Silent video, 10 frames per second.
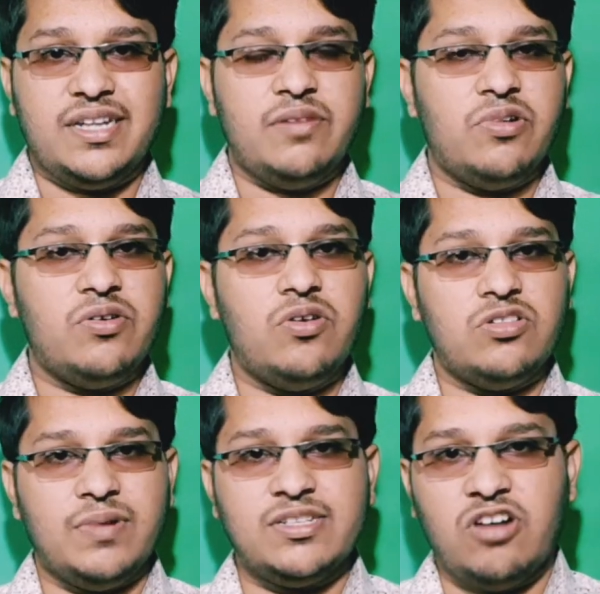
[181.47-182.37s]
সেই বইগুলো
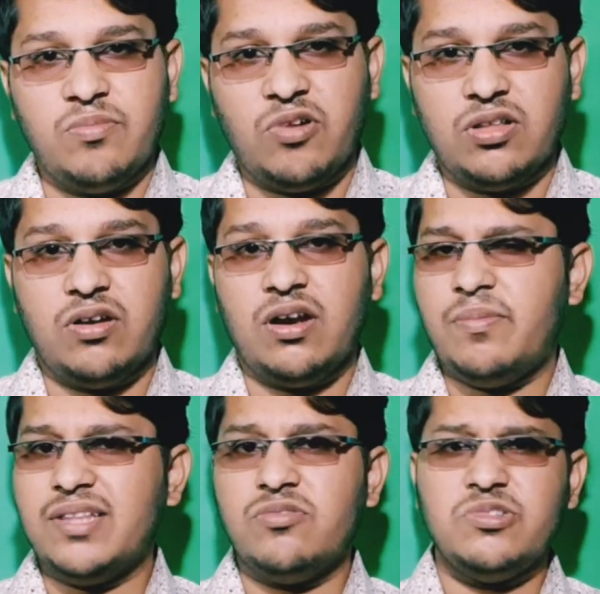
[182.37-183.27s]
তোমার সলভ করা দরকার
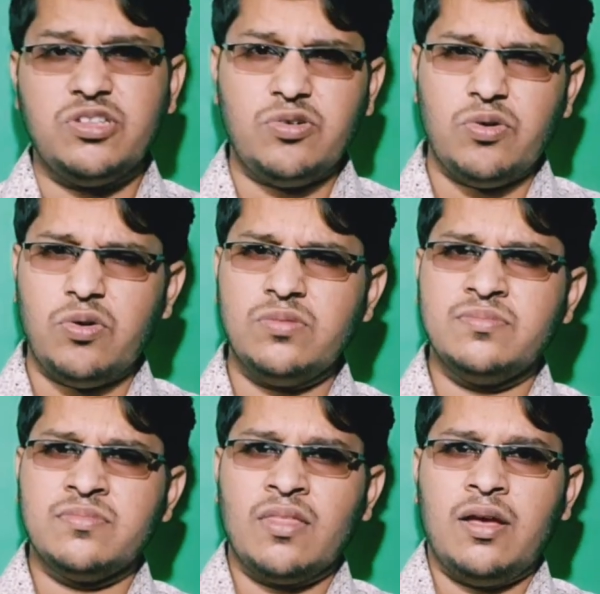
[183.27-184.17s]
বা তুমি যদি কোনো
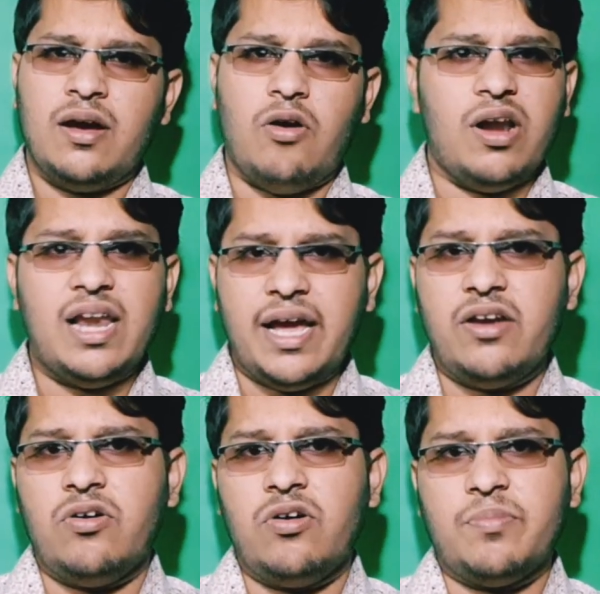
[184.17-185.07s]
অনলাইন
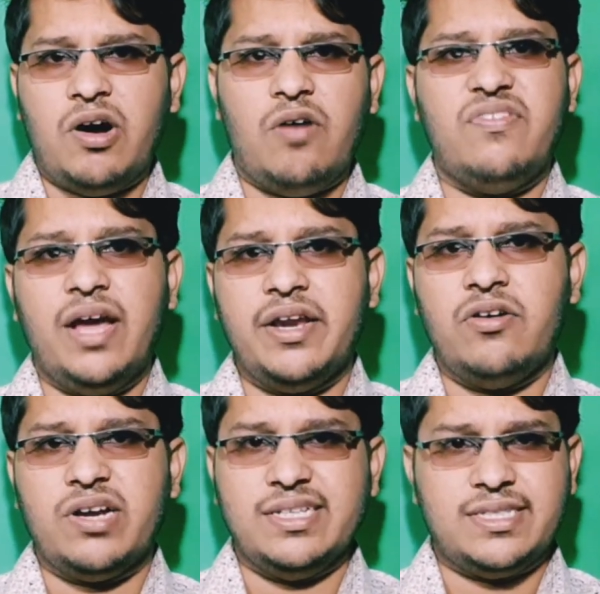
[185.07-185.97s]
হোক বা অফলাইন
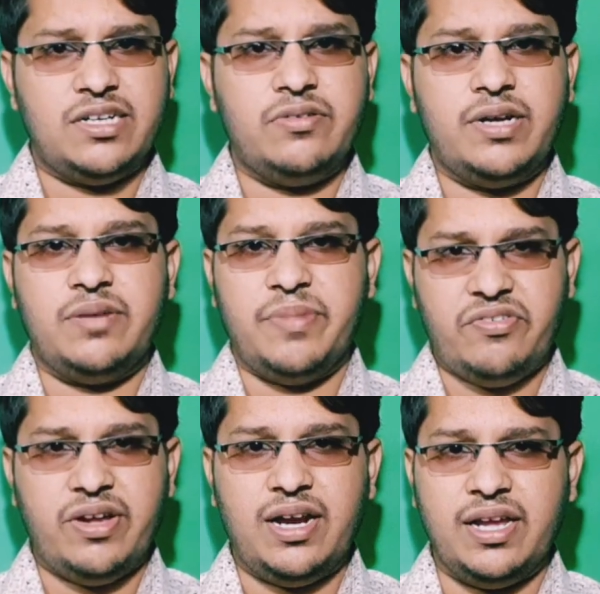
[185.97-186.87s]
হোক ইনস্টিটিউটের
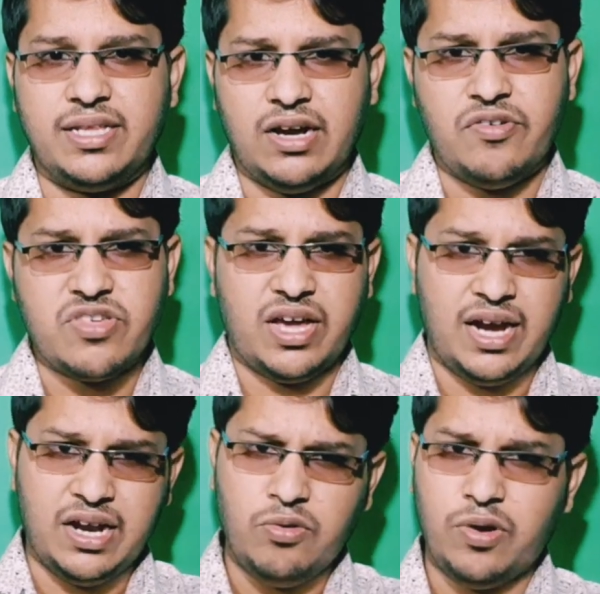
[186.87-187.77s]
ম্যাটেরিয়াল নিয়ে থাকো
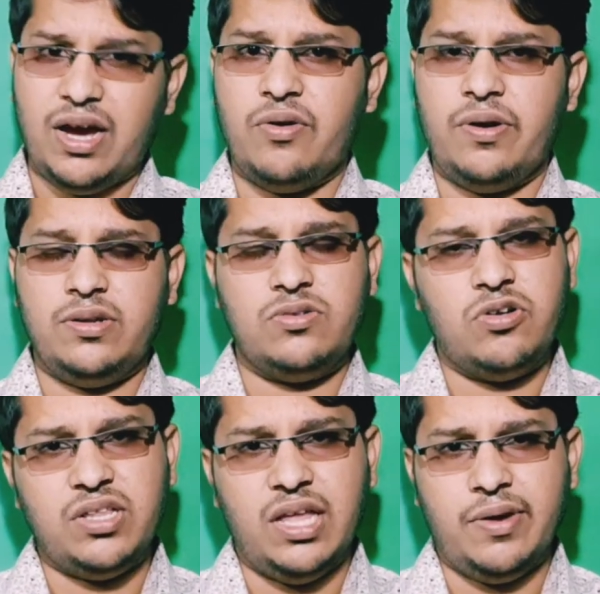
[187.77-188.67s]
সেখানেও ওরা
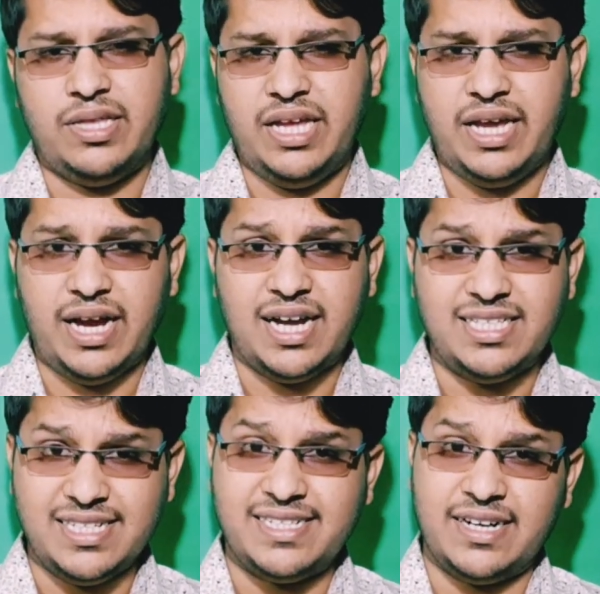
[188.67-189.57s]
ওইগুলো দিয়ে রাখার
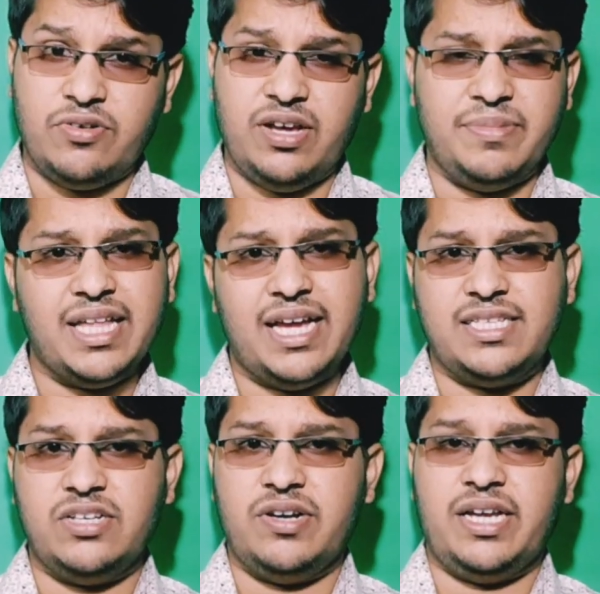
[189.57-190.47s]
চেষ্টা করে আমি
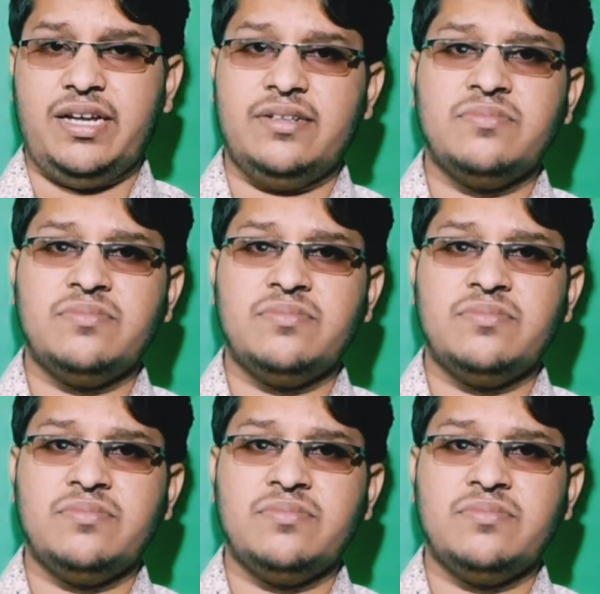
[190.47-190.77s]
দেখেছি অনেকের